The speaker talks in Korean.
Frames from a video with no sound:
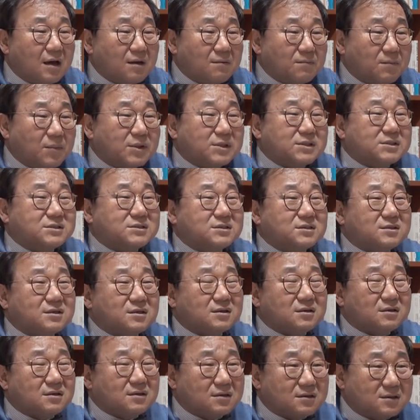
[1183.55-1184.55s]

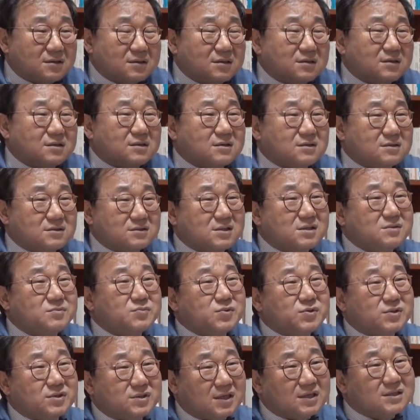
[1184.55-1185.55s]
먼저
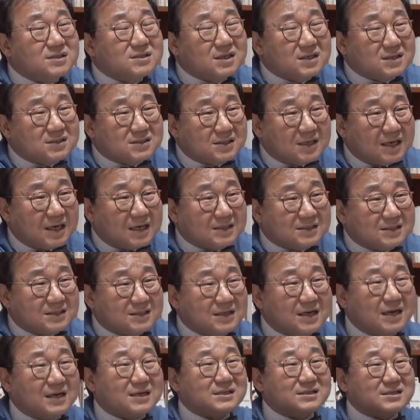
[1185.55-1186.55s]
질문을
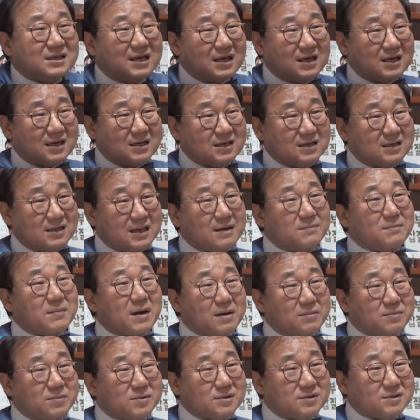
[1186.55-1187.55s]
던졌어야지라는 생각이 내
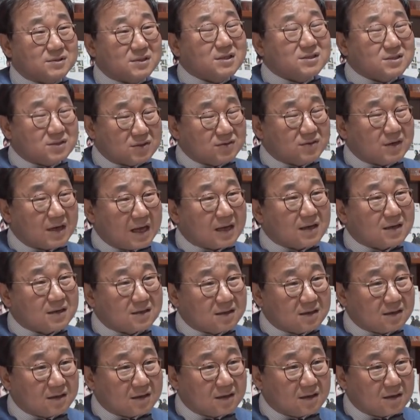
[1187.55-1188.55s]
마음을 서치고
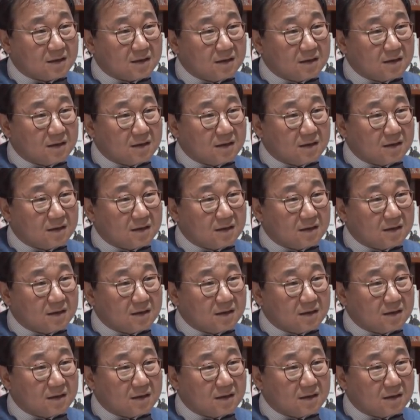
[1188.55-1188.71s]
갔거든요.